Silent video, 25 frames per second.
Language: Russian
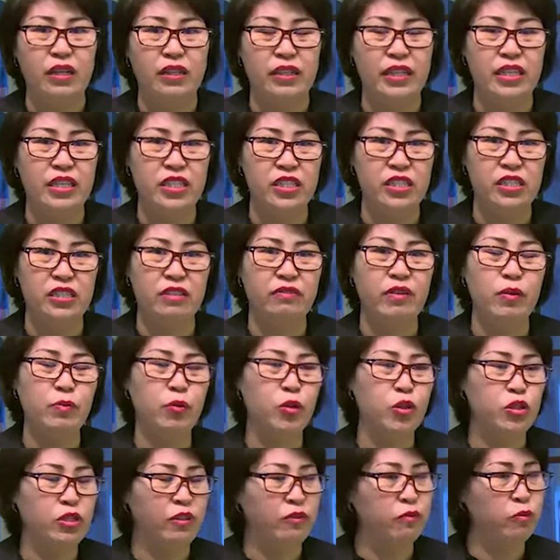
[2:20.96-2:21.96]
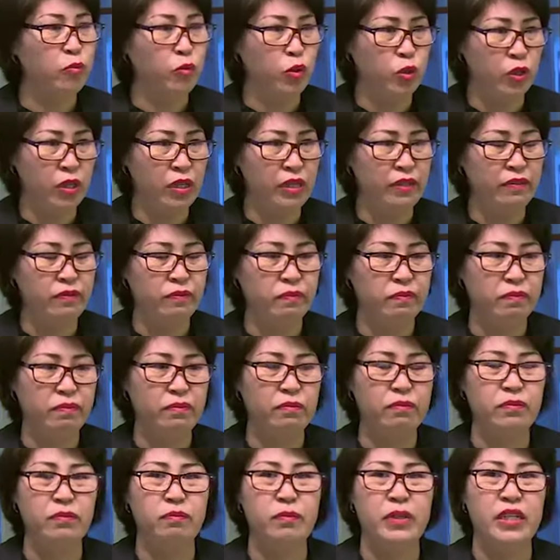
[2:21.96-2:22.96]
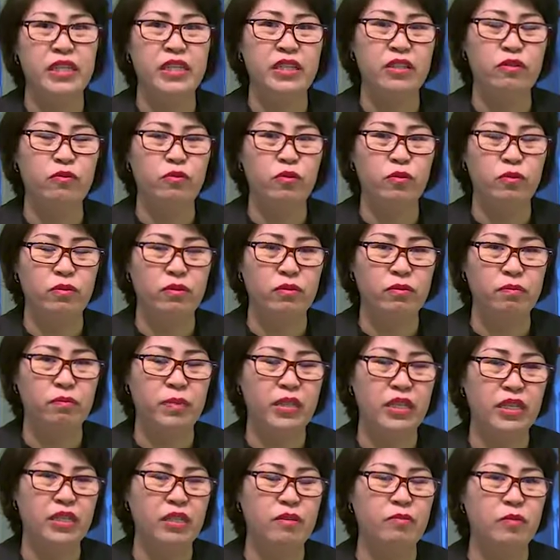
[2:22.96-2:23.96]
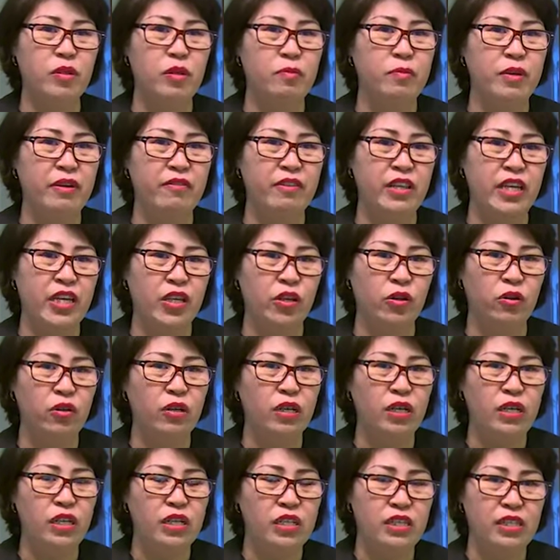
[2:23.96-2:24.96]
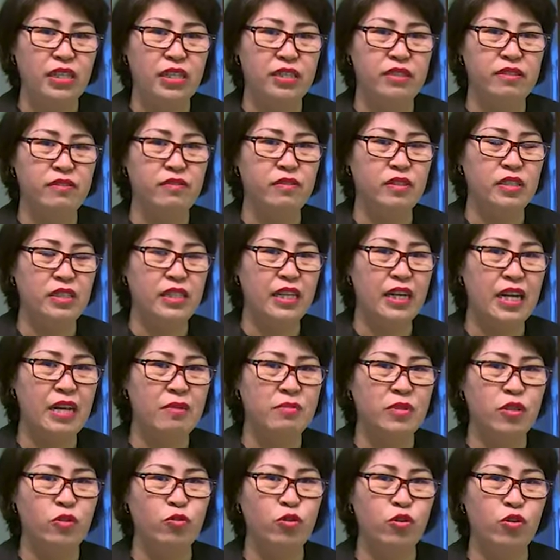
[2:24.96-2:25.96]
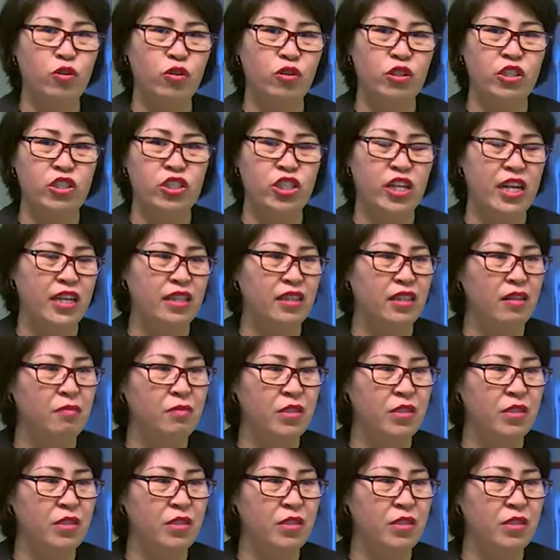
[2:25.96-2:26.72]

Конечно, вопросов много по этому, по этому направлению. Сейчас мы стараемся все решать на